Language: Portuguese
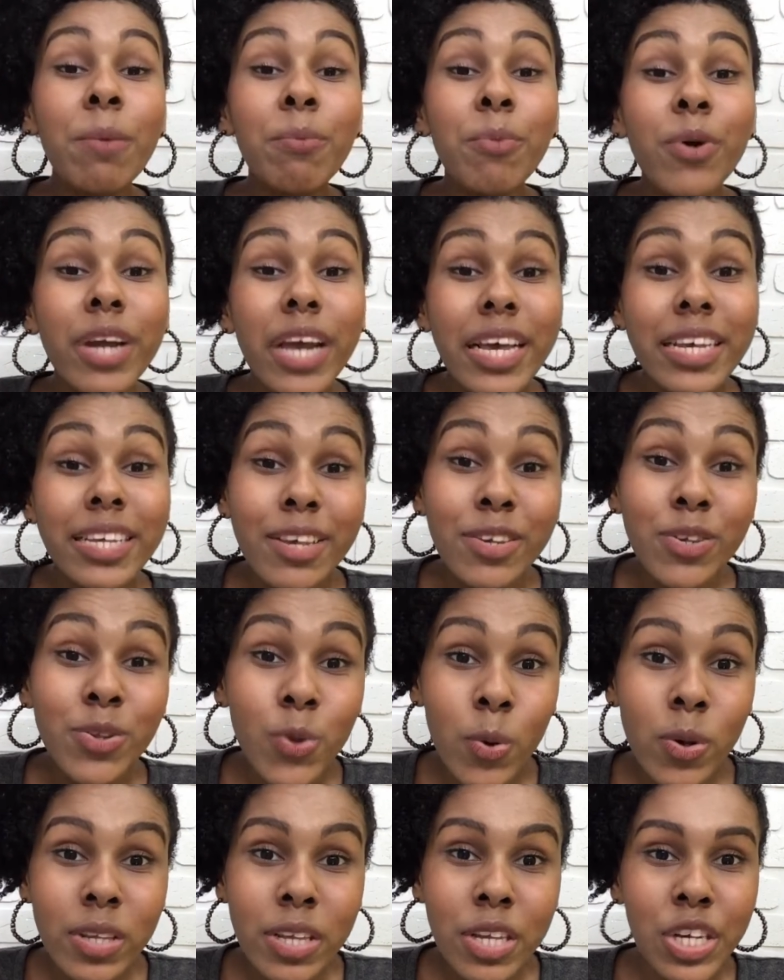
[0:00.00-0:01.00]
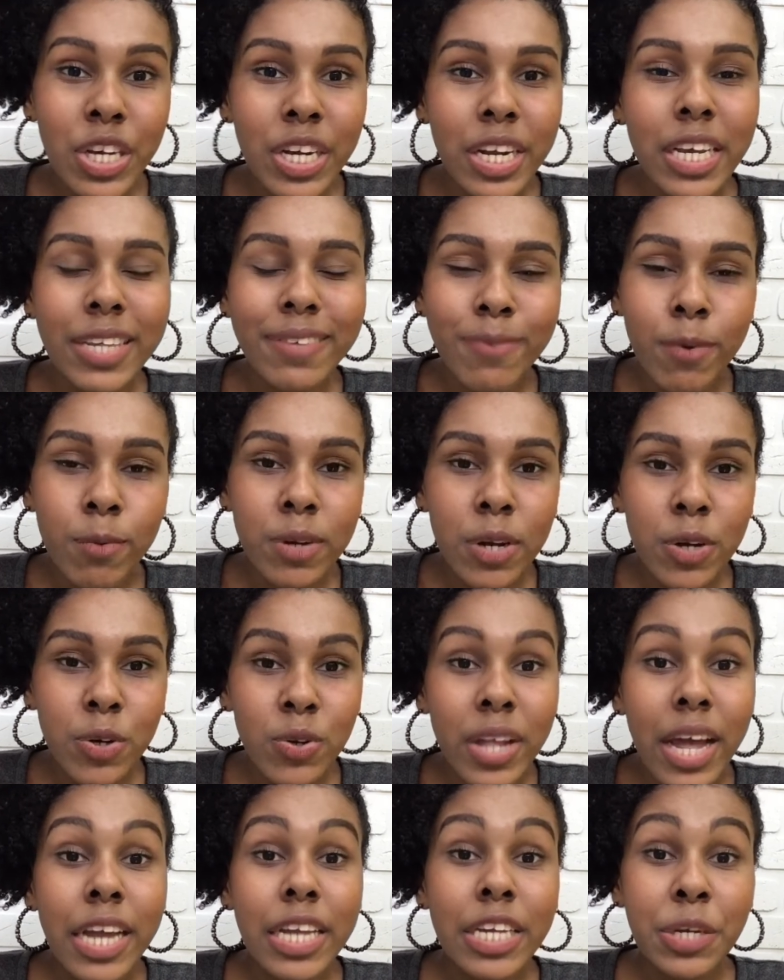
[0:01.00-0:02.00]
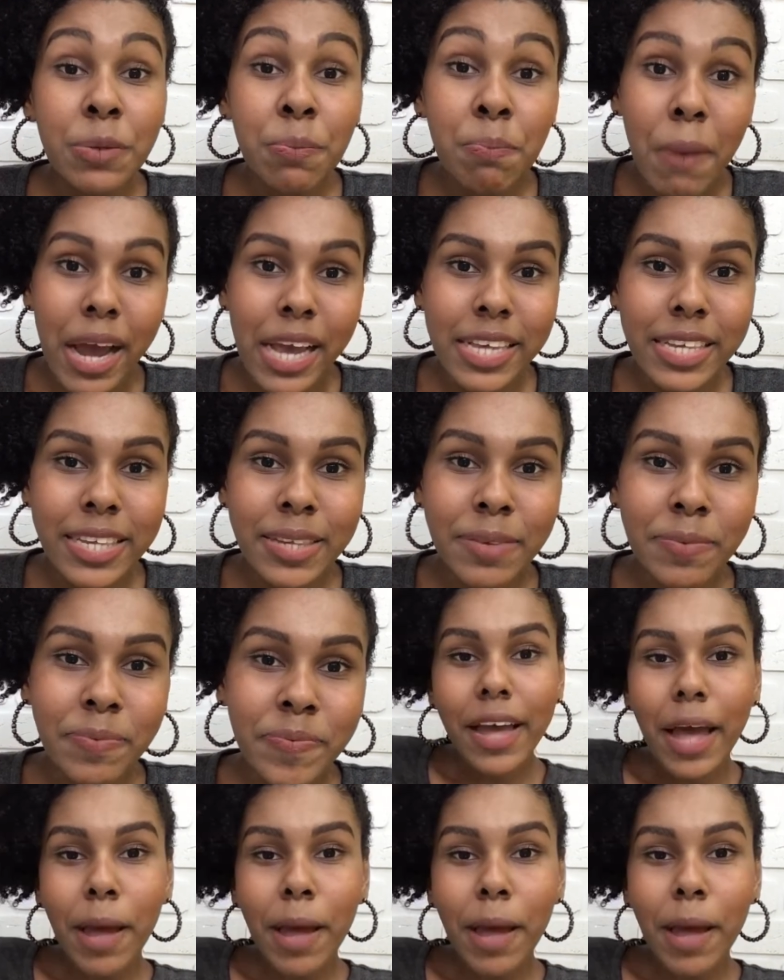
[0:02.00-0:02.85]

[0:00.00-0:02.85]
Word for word: porque essas 12 dicas vão te ajudar demais mais.